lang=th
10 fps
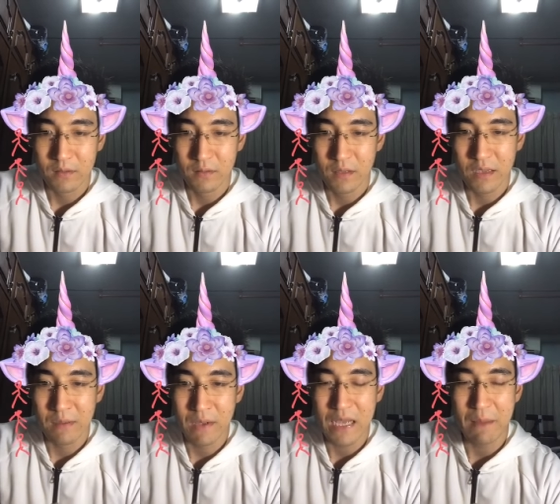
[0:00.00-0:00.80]
เนี่ยก
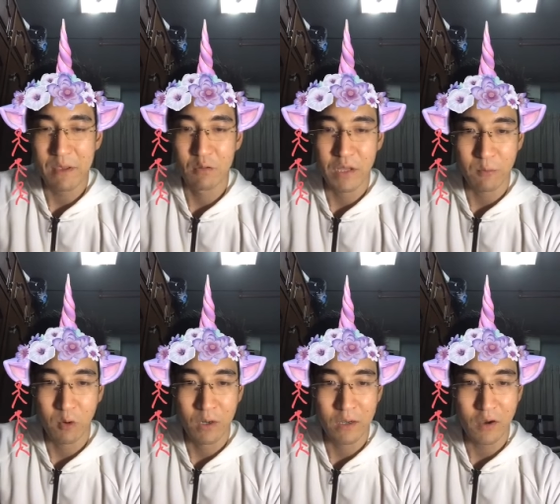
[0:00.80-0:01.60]
รรมการมีอยู่สิบ
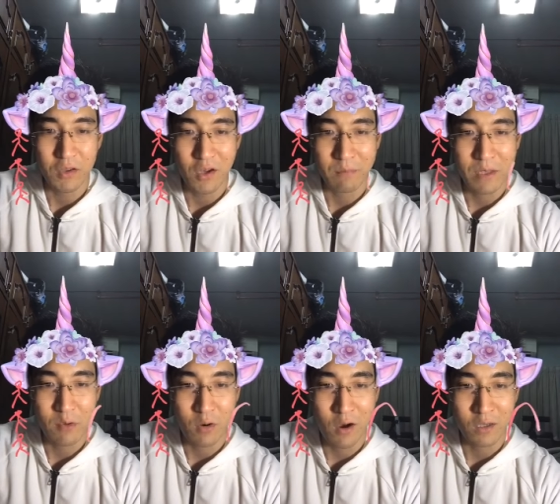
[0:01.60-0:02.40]
คนแล้วข้อสอบมีอ
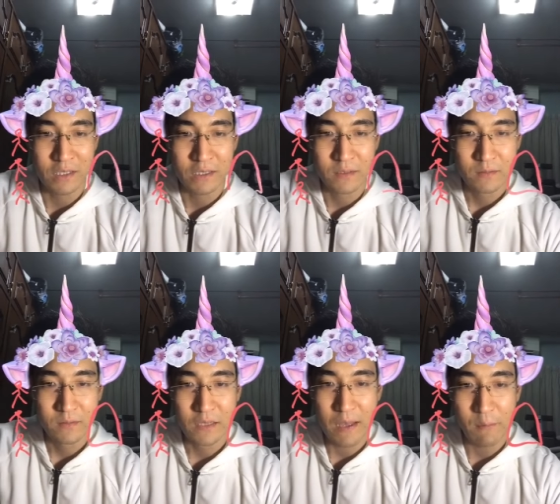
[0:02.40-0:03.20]
ยู่กองหนึ่ง
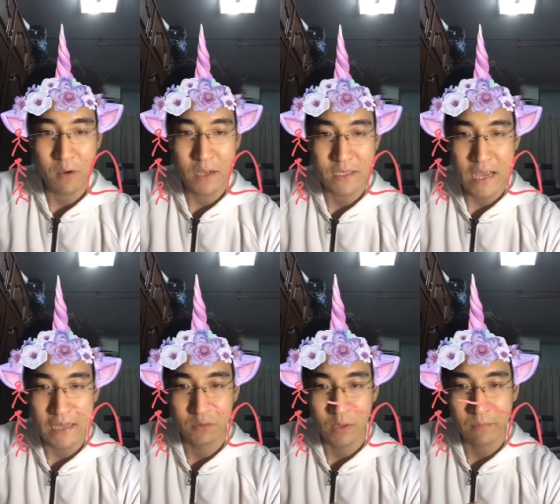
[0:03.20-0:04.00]
นะครับ ก็กระจาย
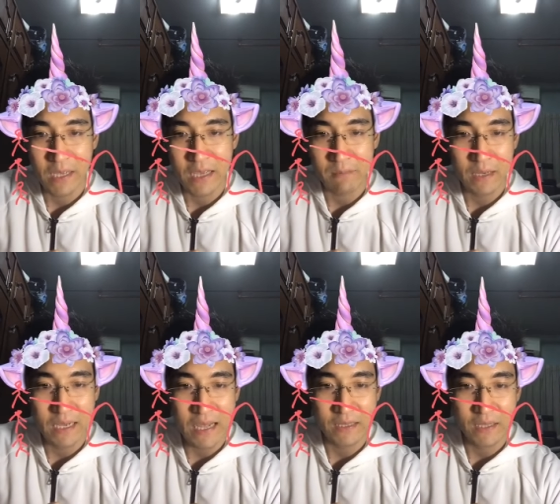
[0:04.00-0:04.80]
ส่วนมาให้กรรม
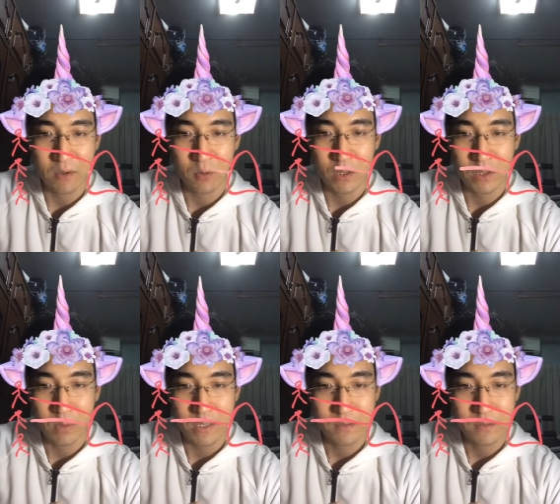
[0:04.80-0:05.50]
การแต่ละคนตรวจ